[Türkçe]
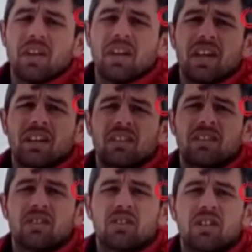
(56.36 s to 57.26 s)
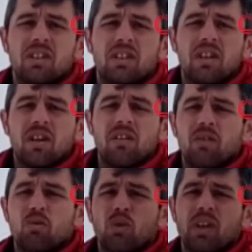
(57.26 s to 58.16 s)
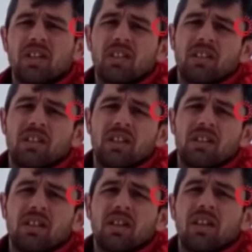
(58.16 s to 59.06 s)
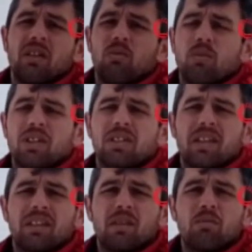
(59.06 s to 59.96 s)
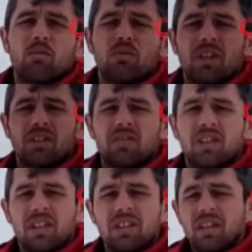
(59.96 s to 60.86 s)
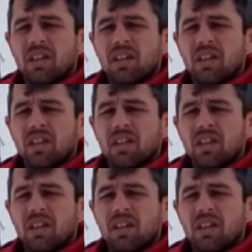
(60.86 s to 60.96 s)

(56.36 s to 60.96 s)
kayakla tanıştılar ve çok heyecanlılar. Umarız tekrar bu tür aktiviteler